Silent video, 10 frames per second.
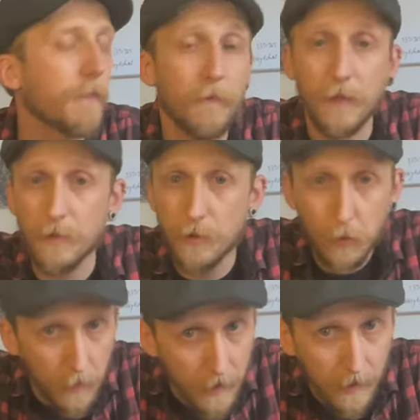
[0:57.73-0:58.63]
War
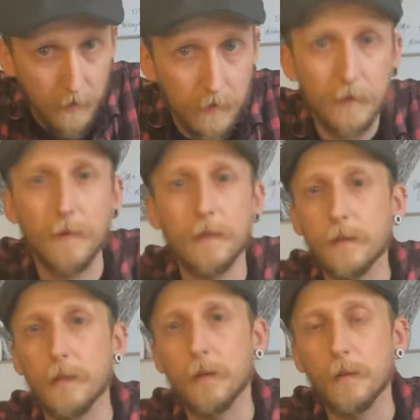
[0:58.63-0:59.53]
super lecker. Ich werde euch
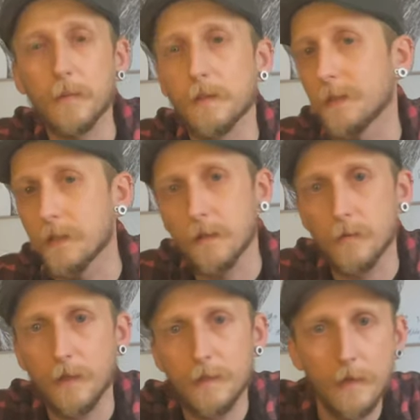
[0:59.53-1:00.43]
dann auch noch ein bisschen was
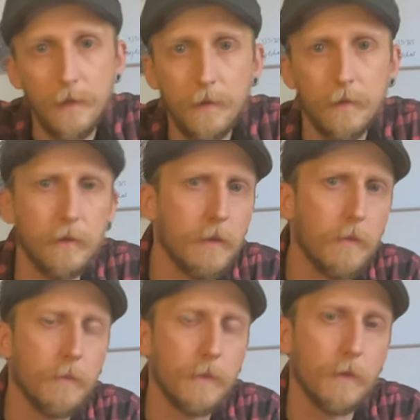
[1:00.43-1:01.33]
dazu erzählen,
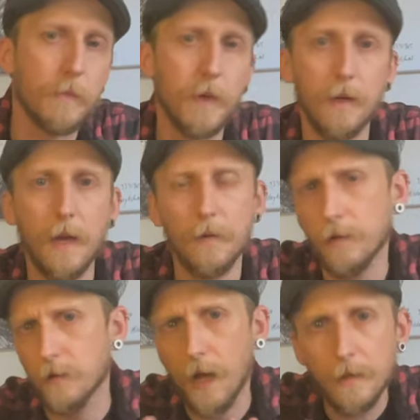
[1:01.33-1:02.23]
ähm, so ein paar äh,
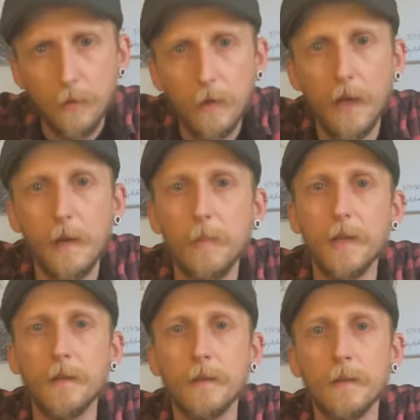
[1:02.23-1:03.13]
Eindrücke
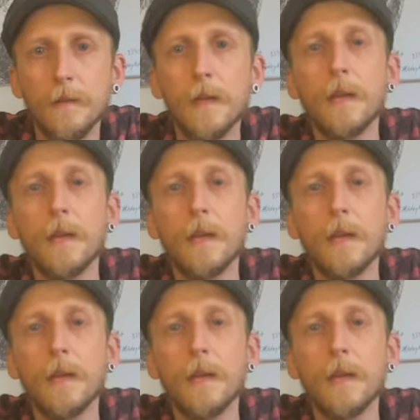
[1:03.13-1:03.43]
einblenden.